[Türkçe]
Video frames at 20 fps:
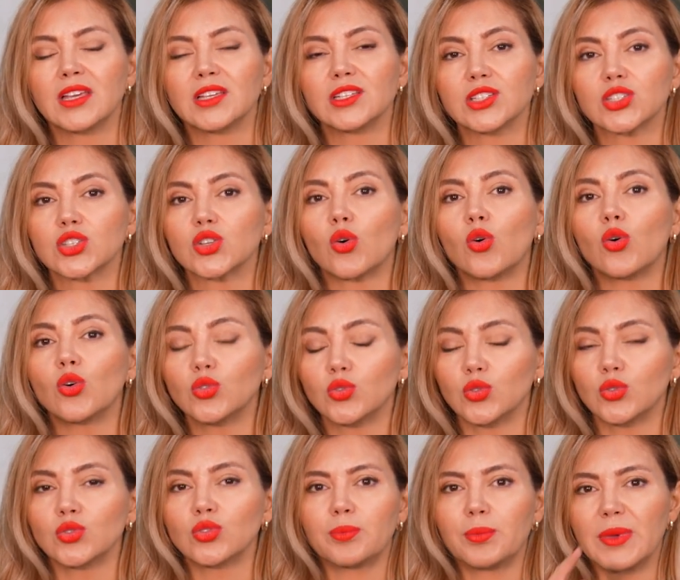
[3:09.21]
İşte
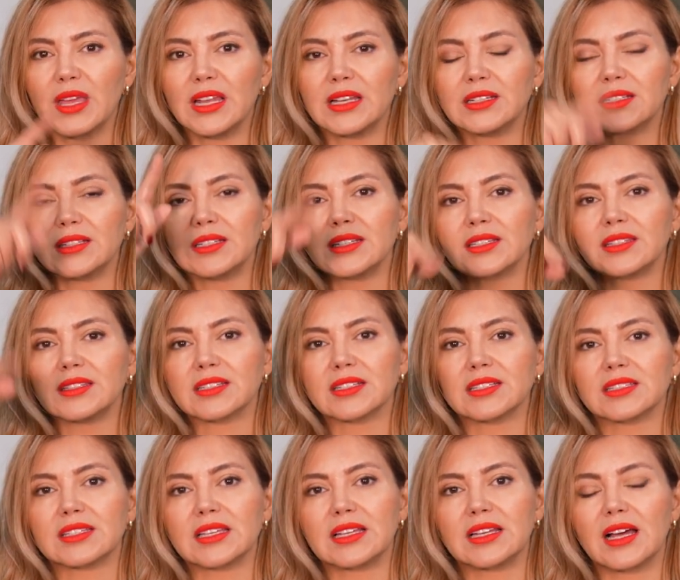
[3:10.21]
onun belirli
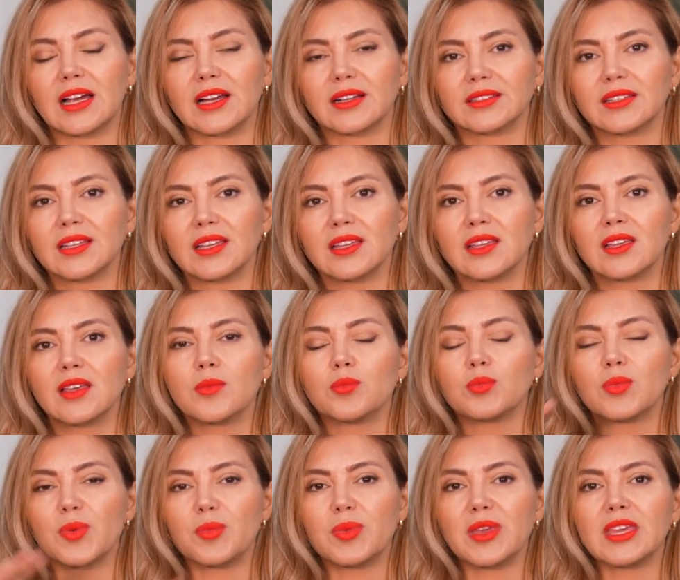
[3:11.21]
traselerde
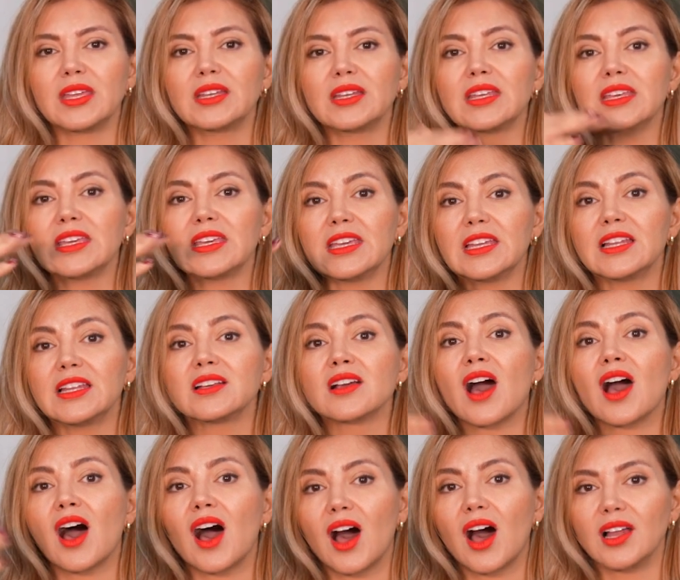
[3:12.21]
bebeğin iyilik
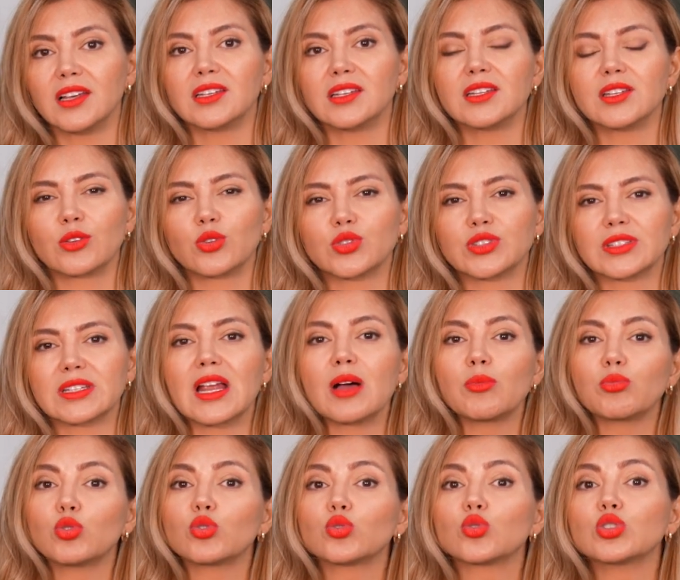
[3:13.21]
halini
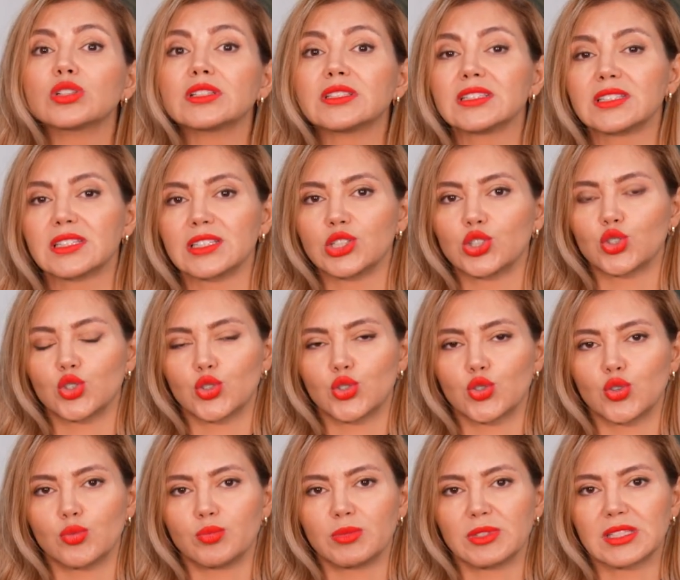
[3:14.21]
gösteren bulguları taşıyor
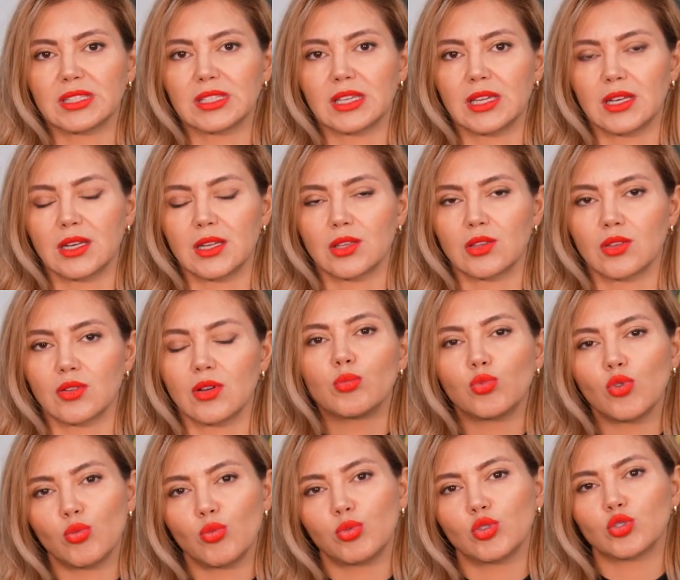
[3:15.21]
olması gerekiyor.
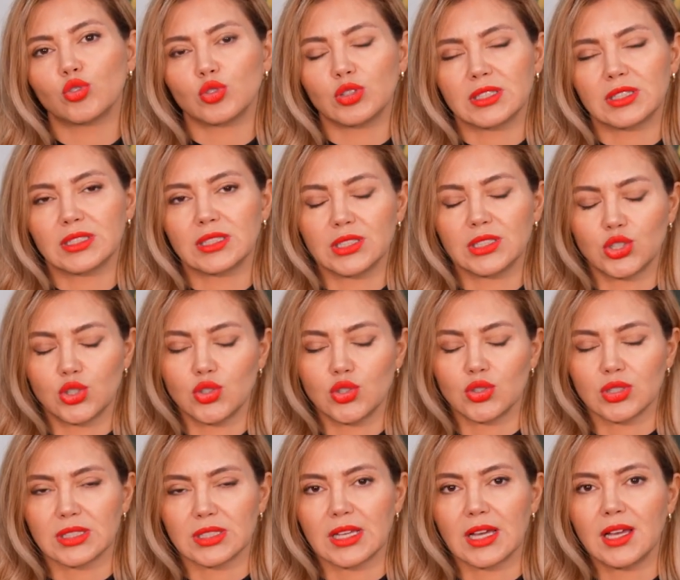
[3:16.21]
Bu bulguları
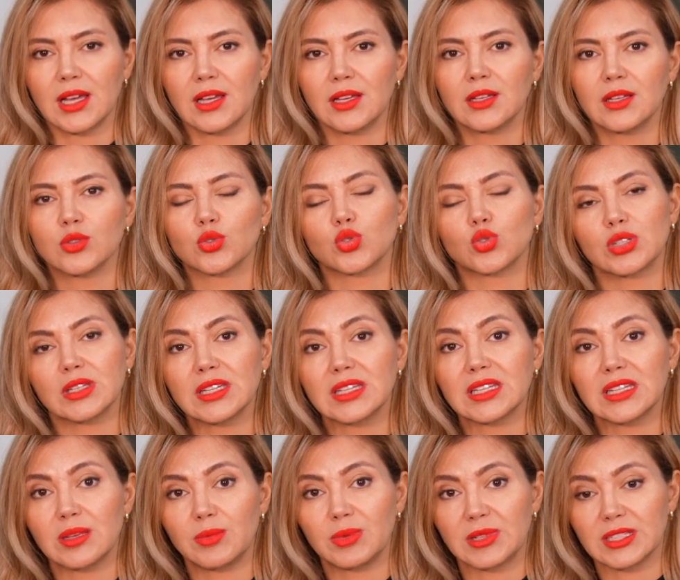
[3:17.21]
taşıyorsa suya
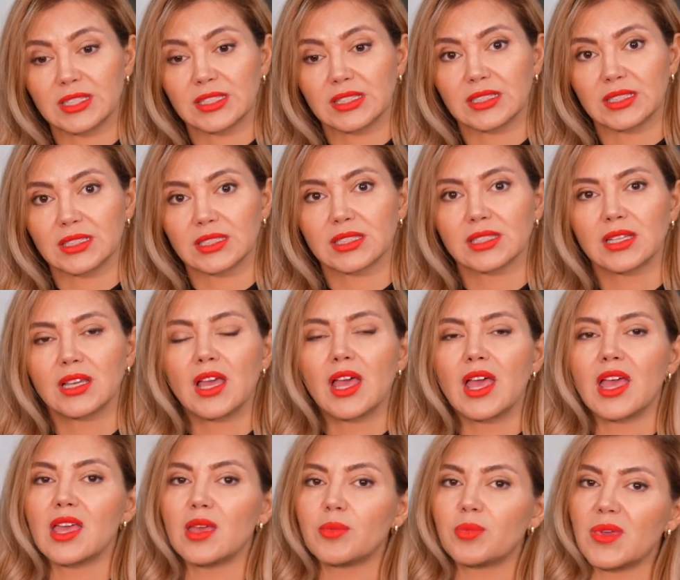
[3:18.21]
girebilirsiniz.
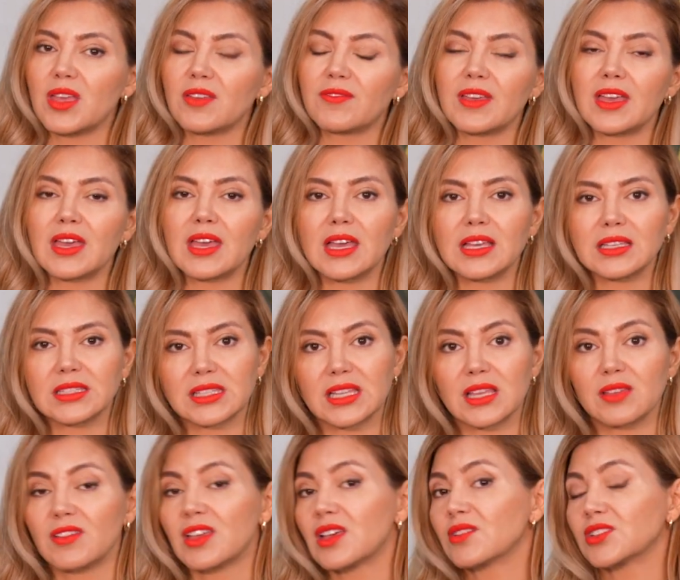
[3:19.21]
HPV,
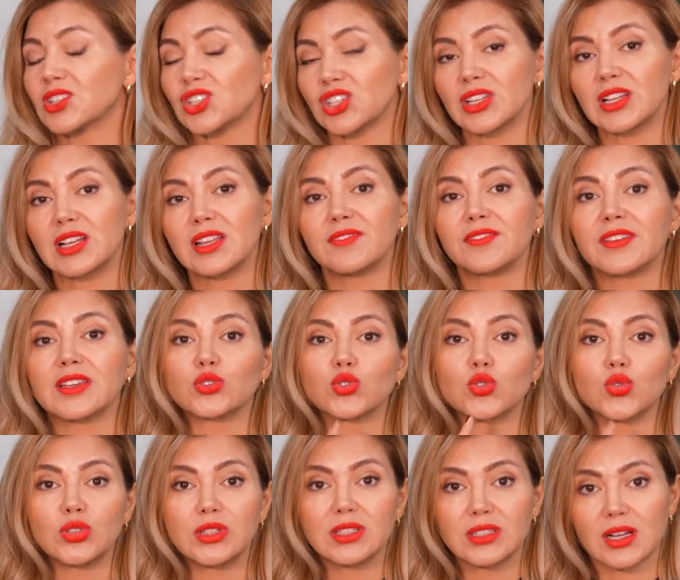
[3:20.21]
HSV, vajinal
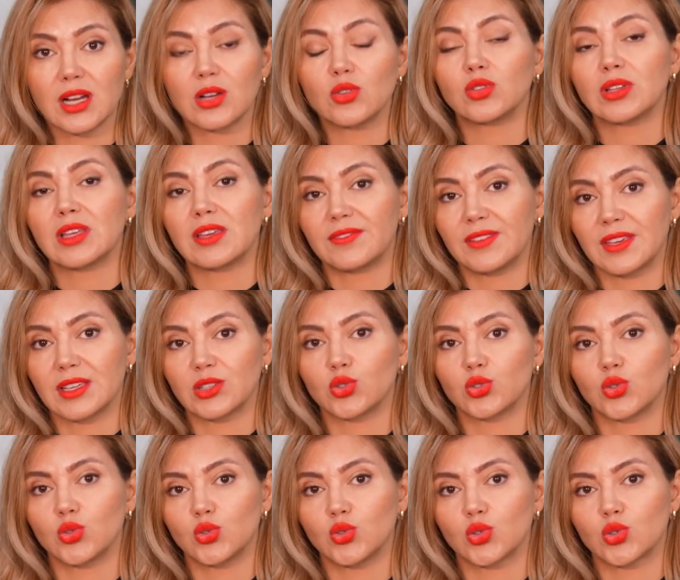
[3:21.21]
enfeksiyon, idrar yolu
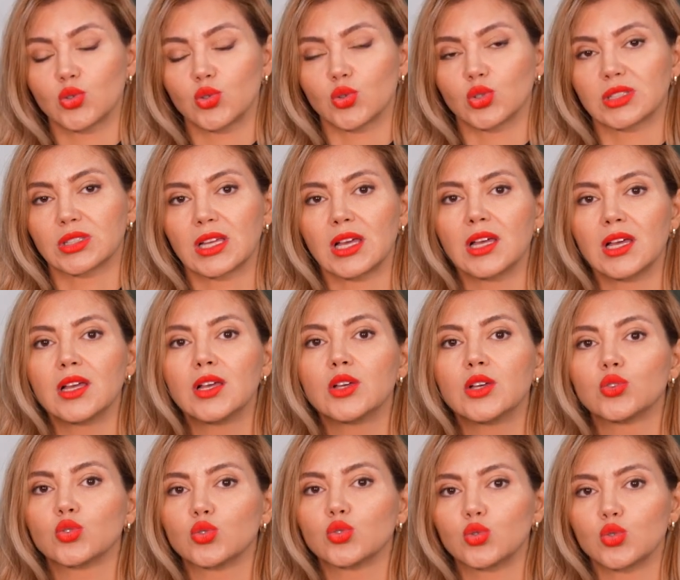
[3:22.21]
enfeksiyonunuz yoksa
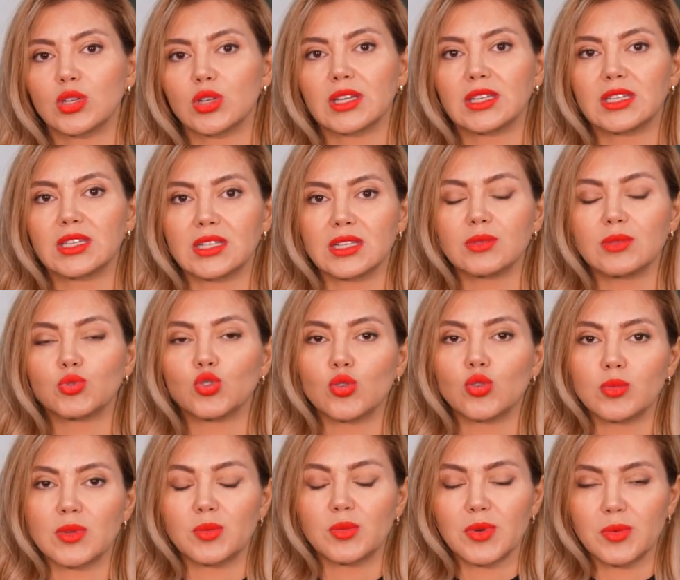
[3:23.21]
suya girip
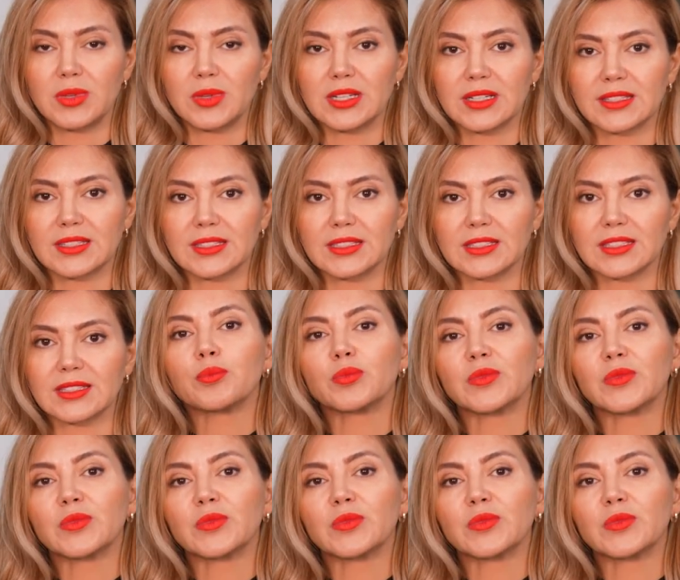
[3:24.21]
doğum yapabilirsiniz.